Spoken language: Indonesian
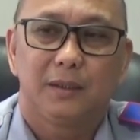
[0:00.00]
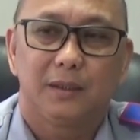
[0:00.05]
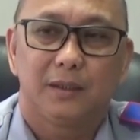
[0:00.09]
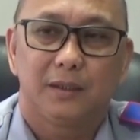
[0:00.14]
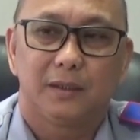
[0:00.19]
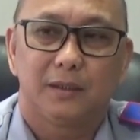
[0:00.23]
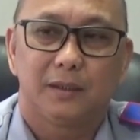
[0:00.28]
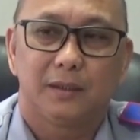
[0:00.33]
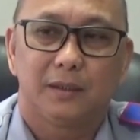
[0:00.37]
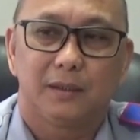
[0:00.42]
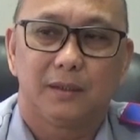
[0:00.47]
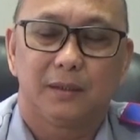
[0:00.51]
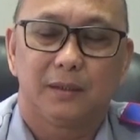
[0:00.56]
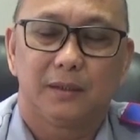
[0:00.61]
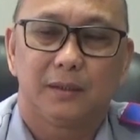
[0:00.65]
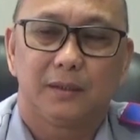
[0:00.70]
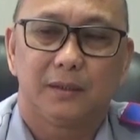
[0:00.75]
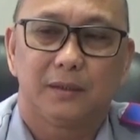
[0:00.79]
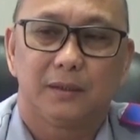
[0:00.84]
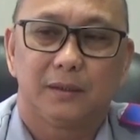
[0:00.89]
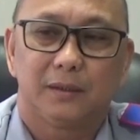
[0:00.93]
Eh,
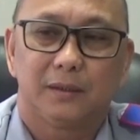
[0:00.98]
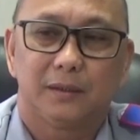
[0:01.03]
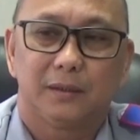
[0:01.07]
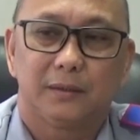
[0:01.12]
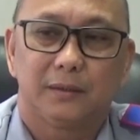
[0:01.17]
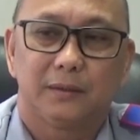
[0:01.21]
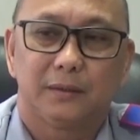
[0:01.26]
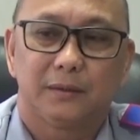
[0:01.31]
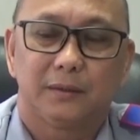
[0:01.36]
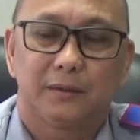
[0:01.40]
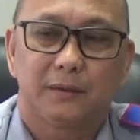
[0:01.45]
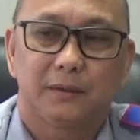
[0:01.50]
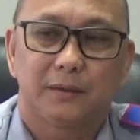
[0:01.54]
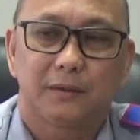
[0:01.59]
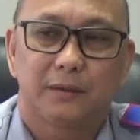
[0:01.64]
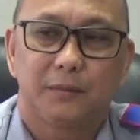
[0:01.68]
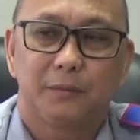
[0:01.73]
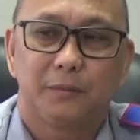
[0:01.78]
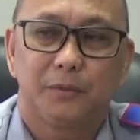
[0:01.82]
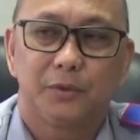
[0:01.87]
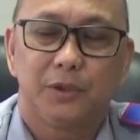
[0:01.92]

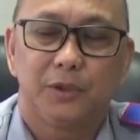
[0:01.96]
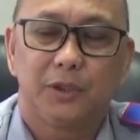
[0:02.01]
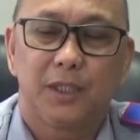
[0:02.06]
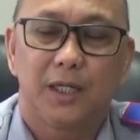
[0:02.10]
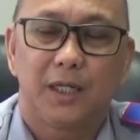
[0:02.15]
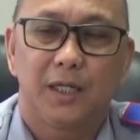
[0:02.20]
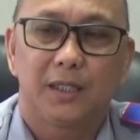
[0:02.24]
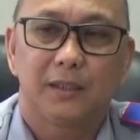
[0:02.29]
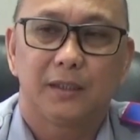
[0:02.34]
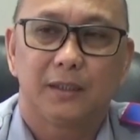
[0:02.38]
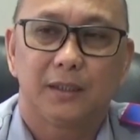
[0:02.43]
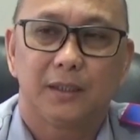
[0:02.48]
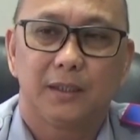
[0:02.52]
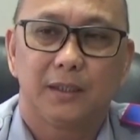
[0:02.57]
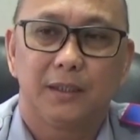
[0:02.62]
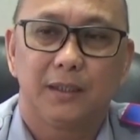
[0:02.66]
Kemudian nah,